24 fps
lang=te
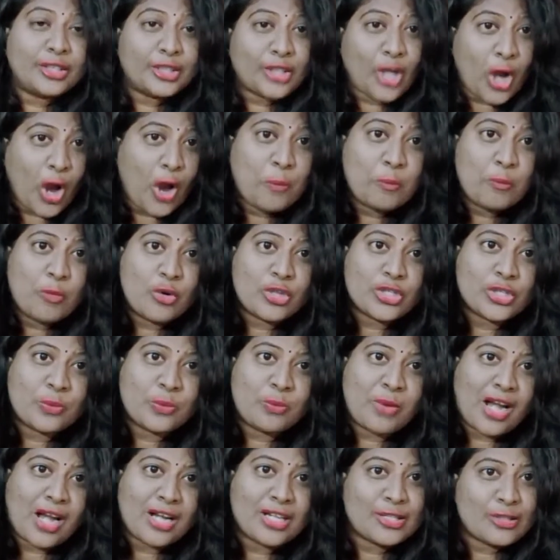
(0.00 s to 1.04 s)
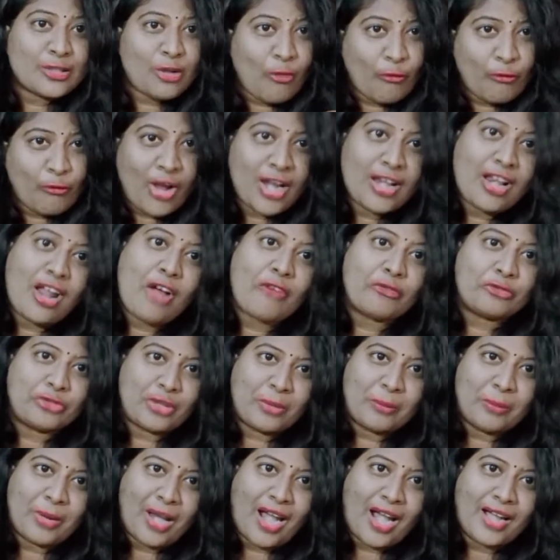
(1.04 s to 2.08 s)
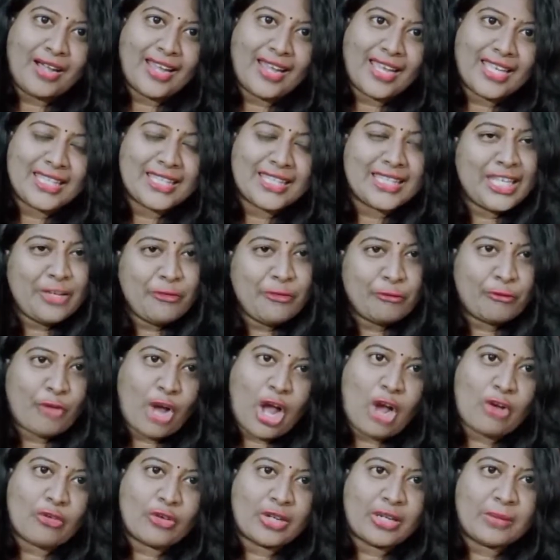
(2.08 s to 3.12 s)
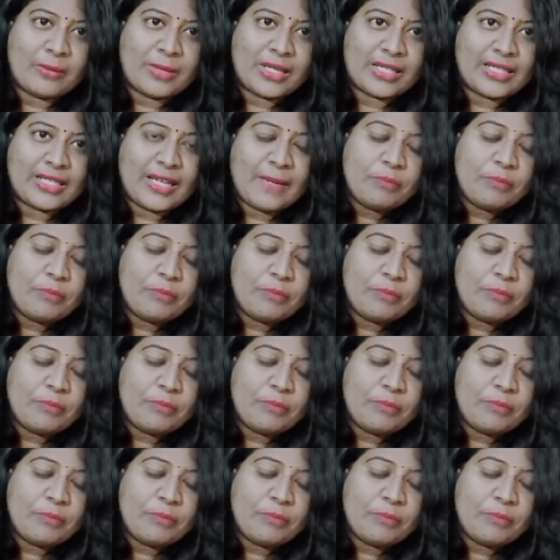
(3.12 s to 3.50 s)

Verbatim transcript: టాప్ మోస్ట్ బ్రాండ్స్ లో వన్ ఆఫ్ ద బ్రాండ్ అయింది వావ్ అనమాట